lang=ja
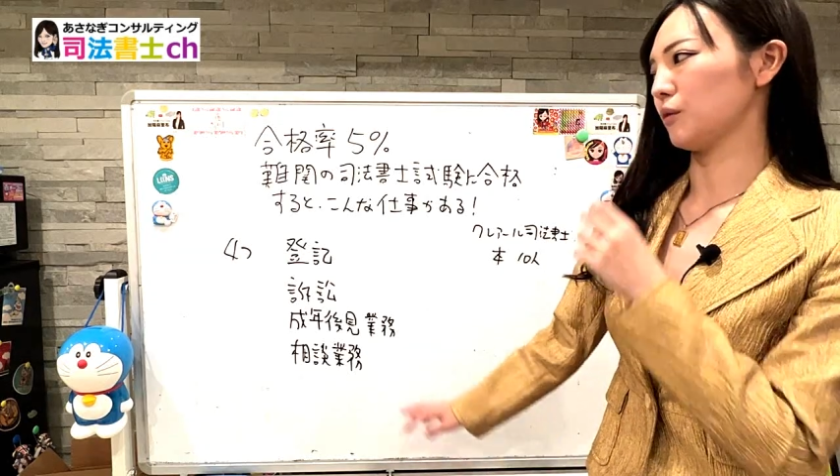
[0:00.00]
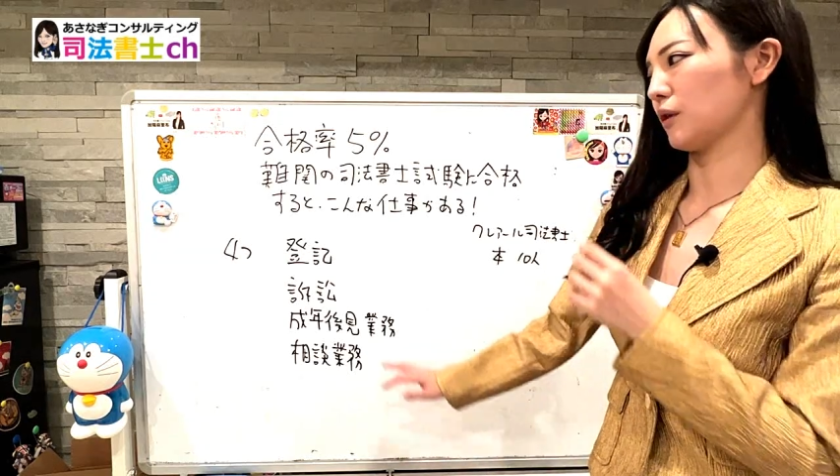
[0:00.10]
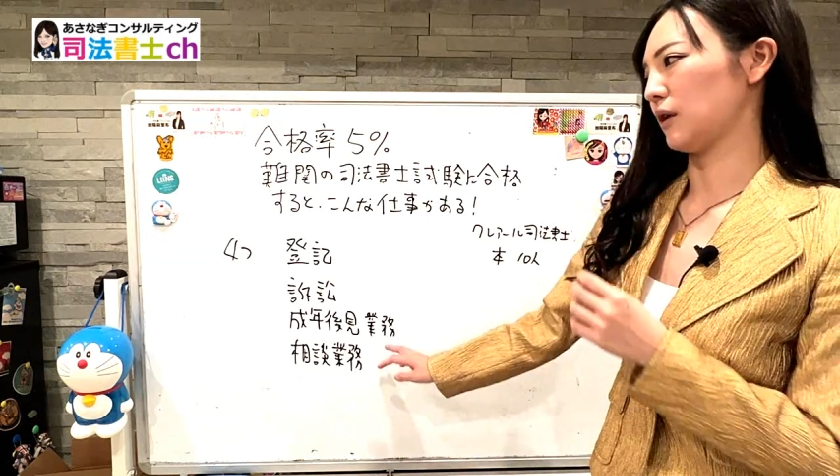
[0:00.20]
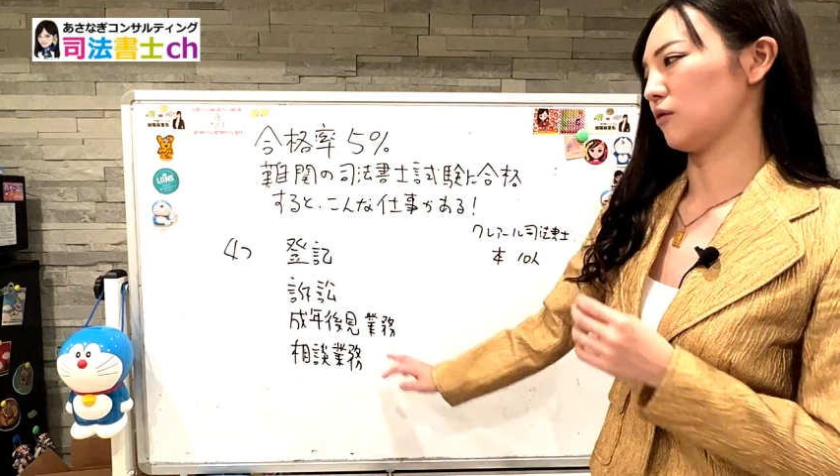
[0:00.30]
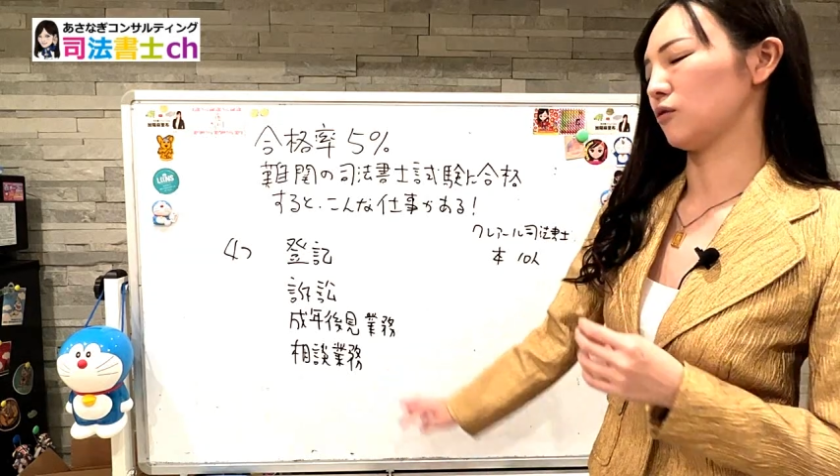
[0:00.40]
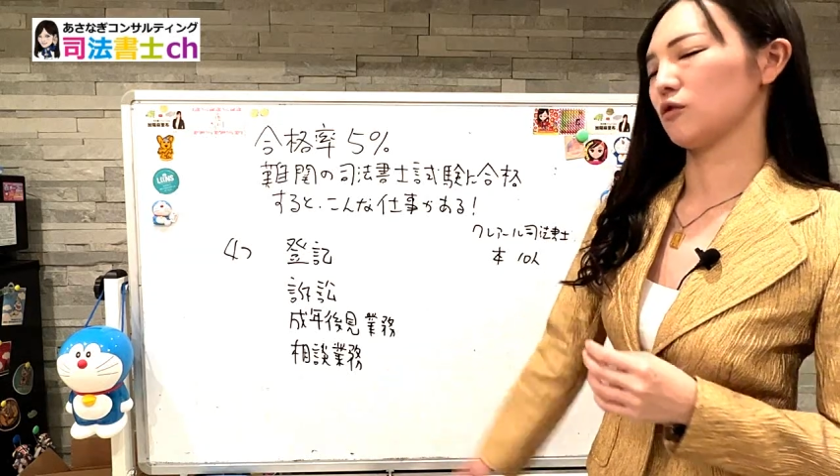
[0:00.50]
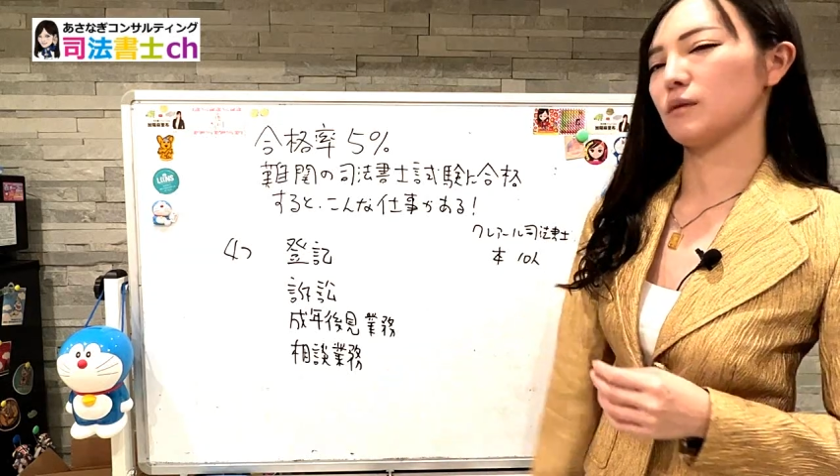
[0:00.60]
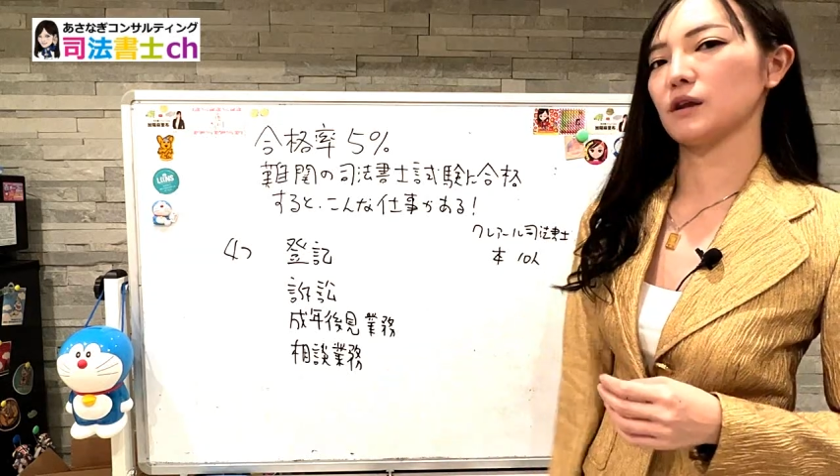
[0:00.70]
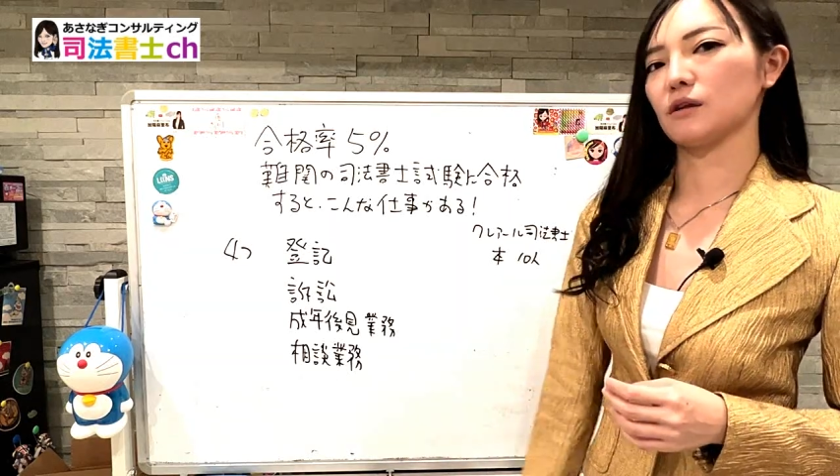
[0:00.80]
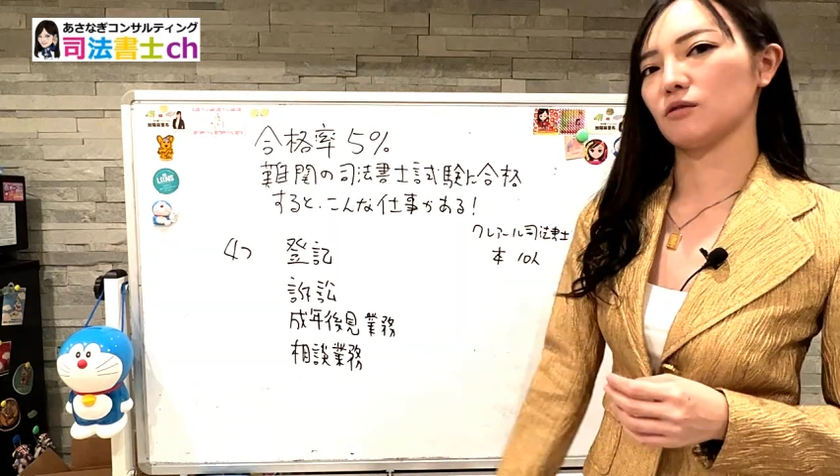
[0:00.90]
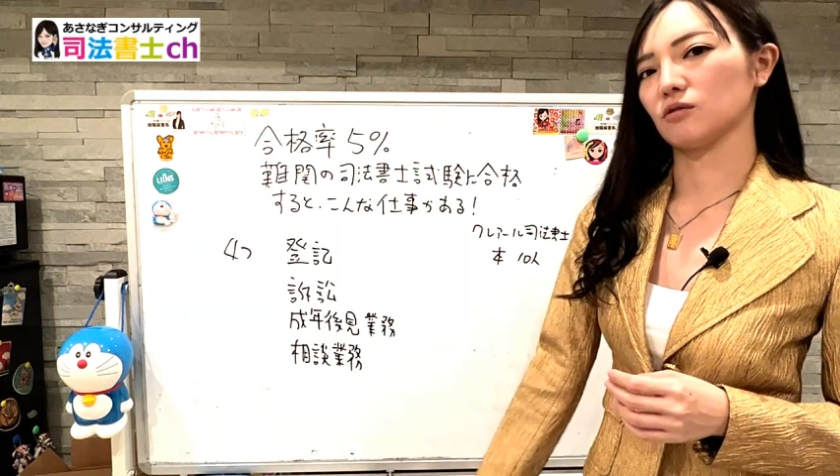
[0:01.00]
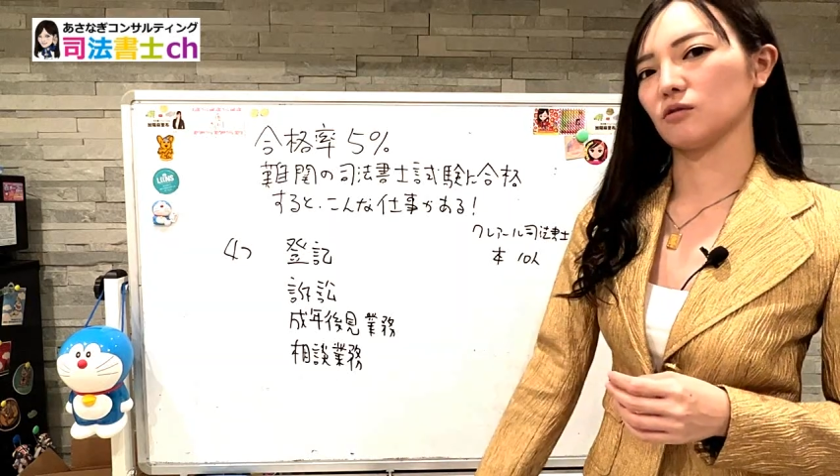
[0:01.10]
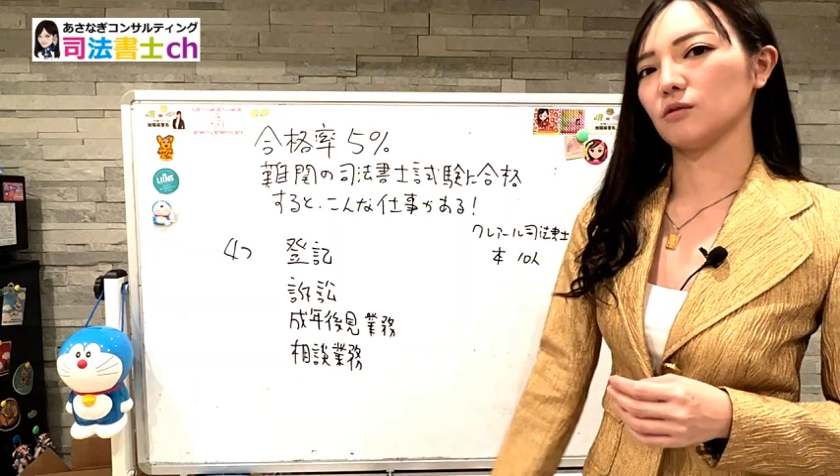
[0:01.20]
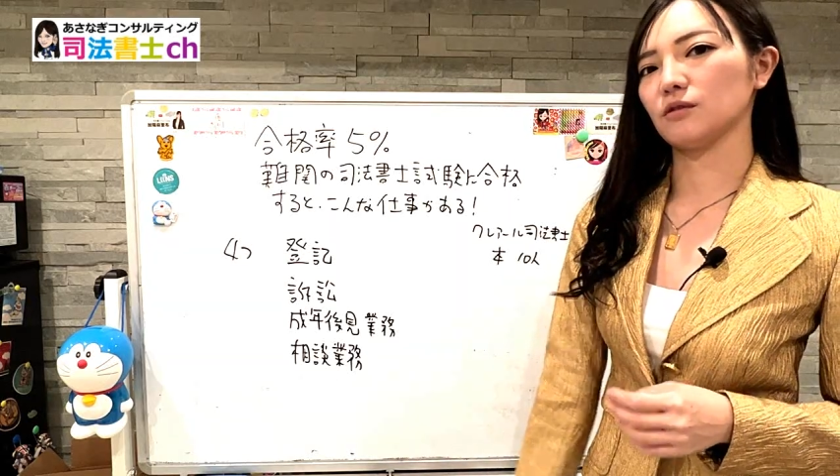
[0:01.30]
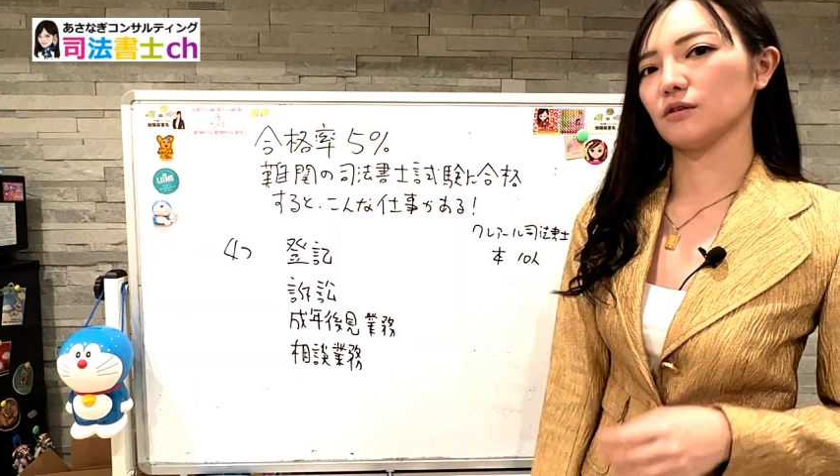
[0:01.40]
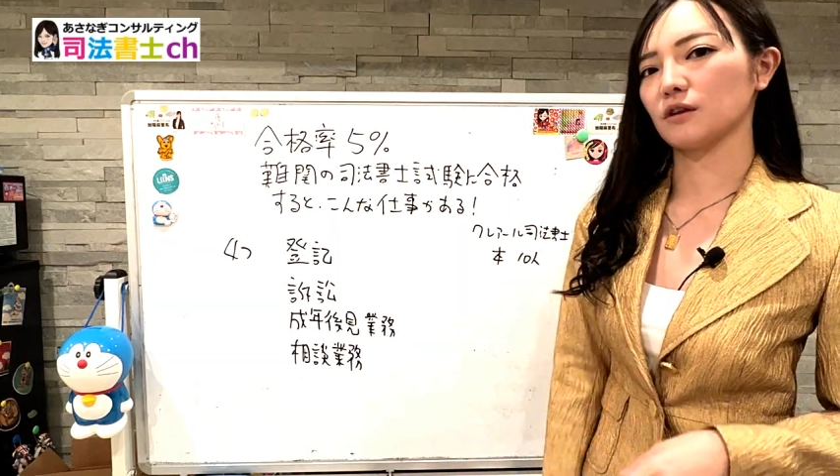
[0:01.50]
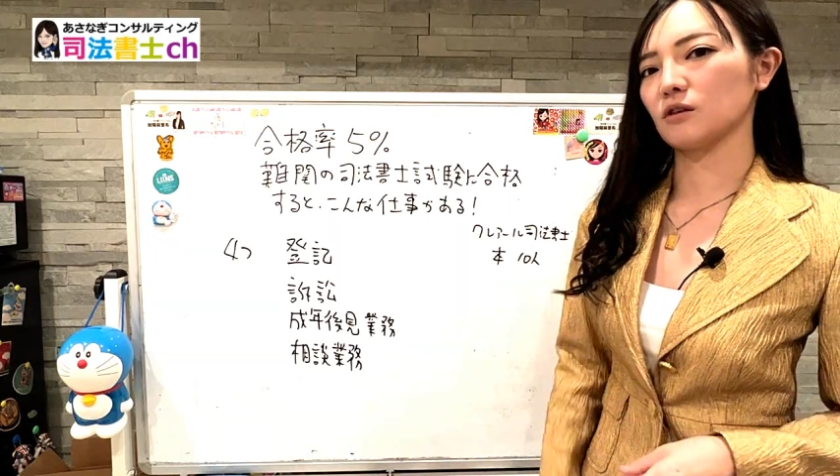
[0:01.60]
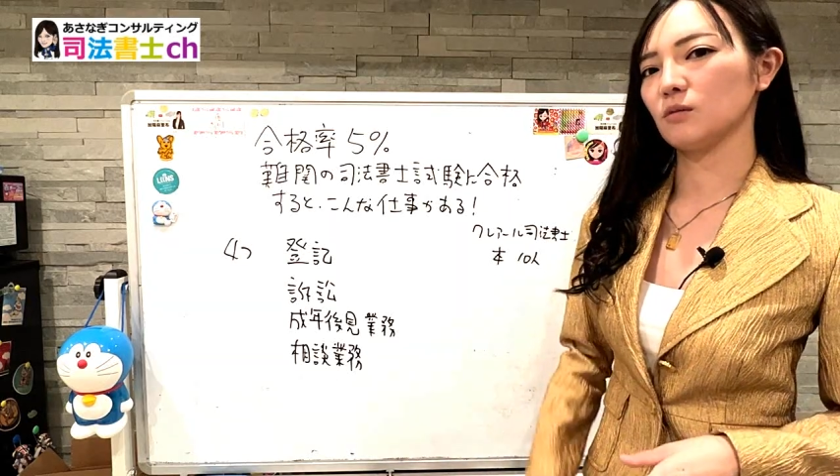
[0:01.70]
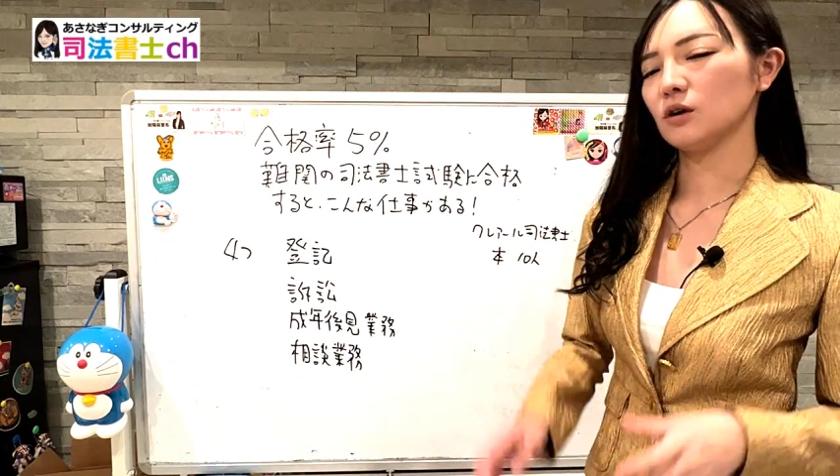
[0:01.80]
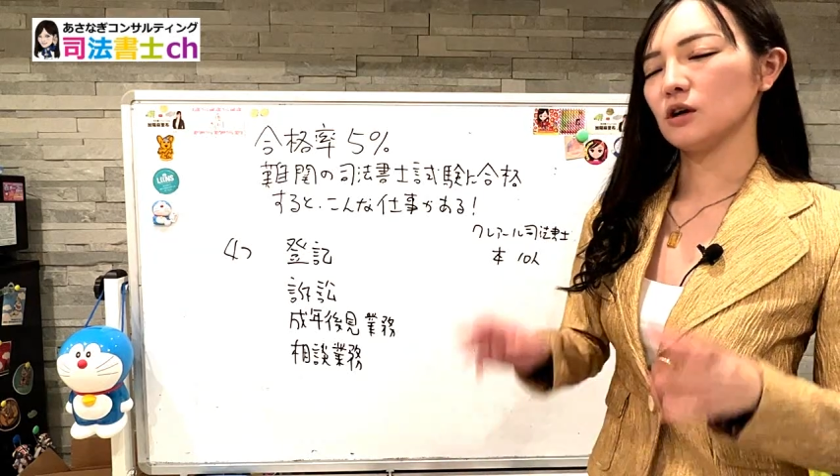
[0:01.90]
とかいろいろ含まれてくると思うんですけれ
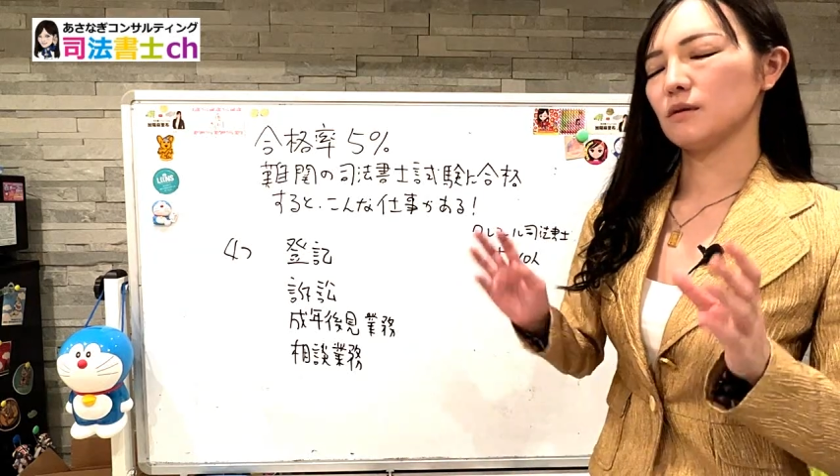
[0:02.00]
ども